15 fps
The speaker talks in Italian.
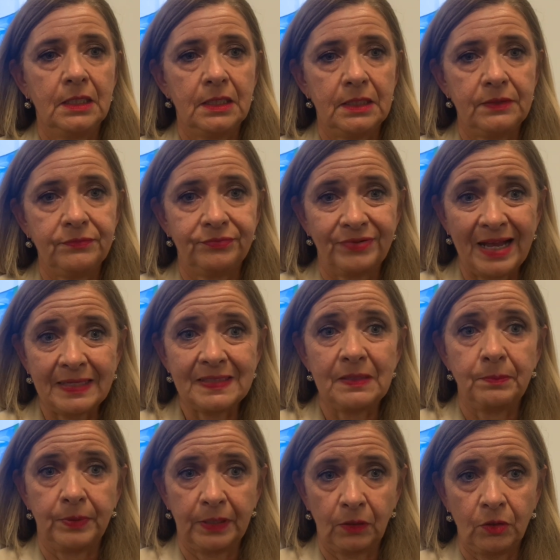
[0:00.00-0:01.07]
in fase
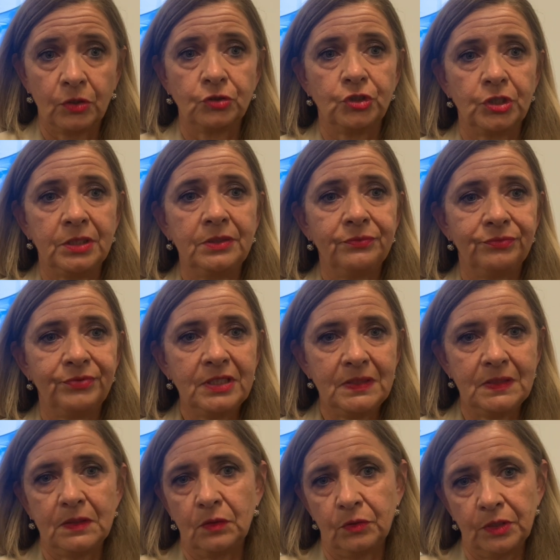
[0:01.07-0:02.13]
precoce di
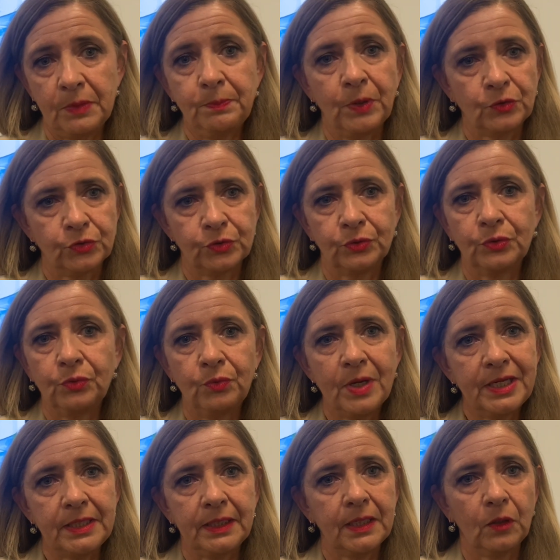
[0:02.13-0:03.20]
infezione possono
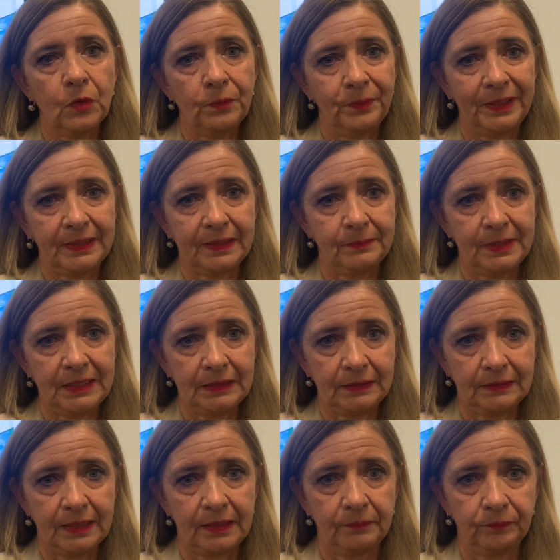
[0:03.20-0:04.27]
guarire
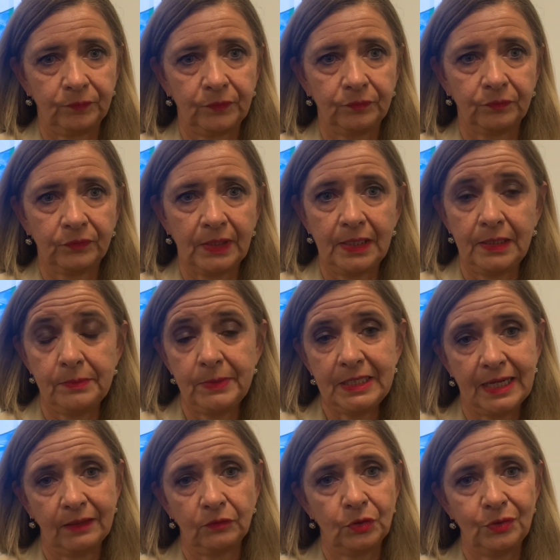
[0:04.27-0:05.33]
completamente,
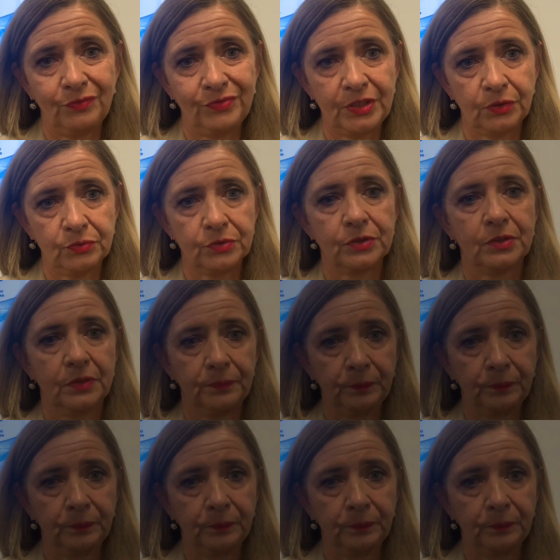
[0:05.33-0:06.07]
eliminando il virus.